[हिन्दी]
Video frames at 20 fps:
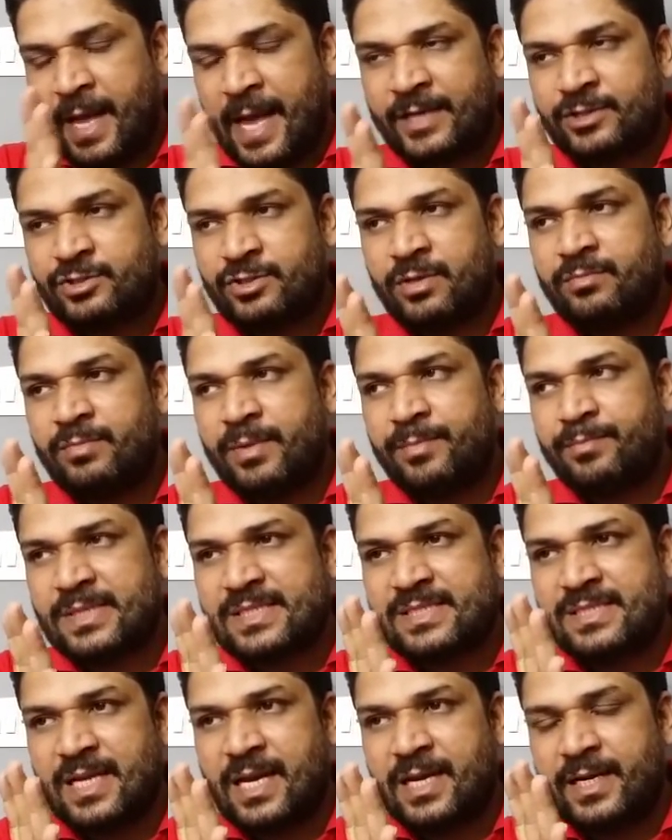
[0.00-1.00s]
एक्चुअल में
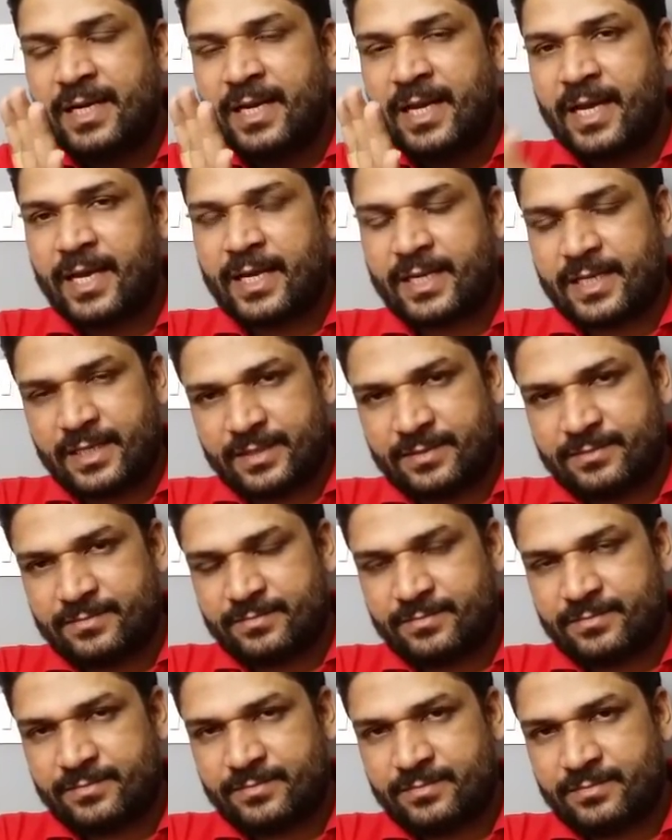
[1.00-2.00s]
पर्सनैलिटी है क्या
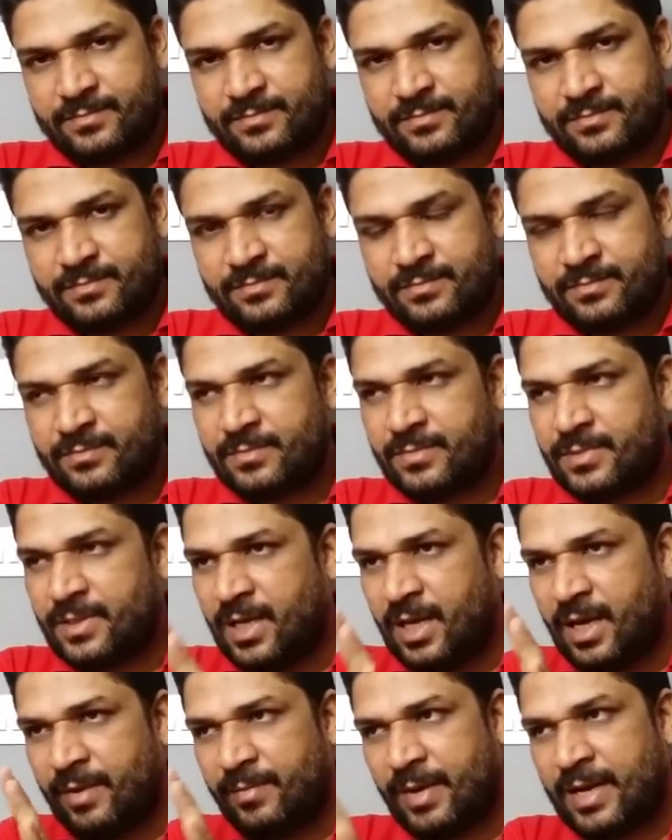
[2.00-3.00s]

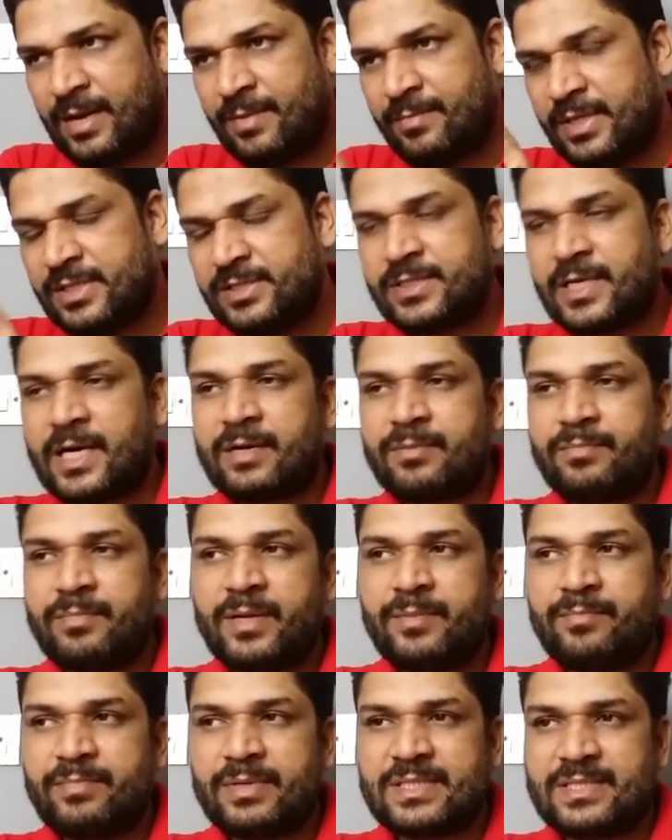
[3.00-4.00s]
हमारे बर्थ चार्ट
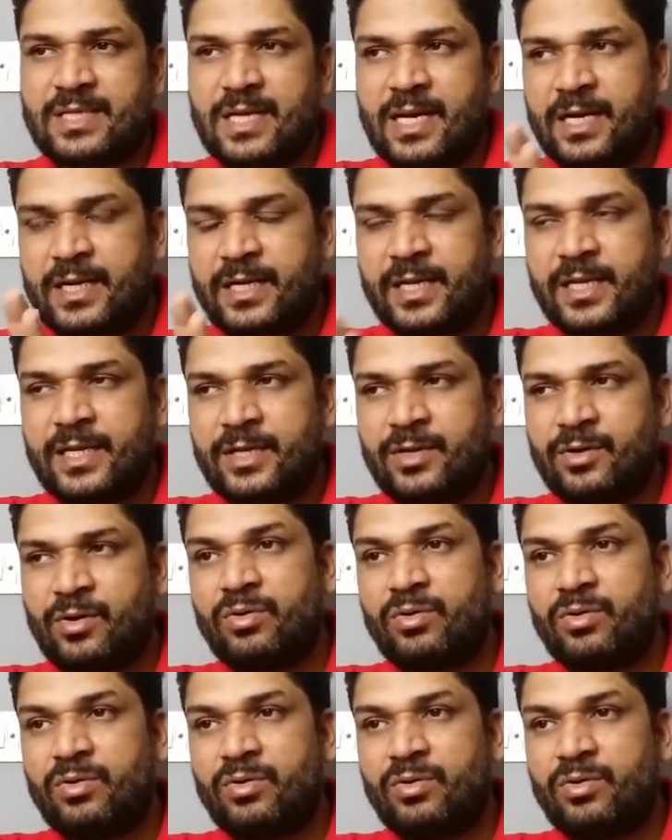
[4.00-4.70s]
में पर्सनैलिटी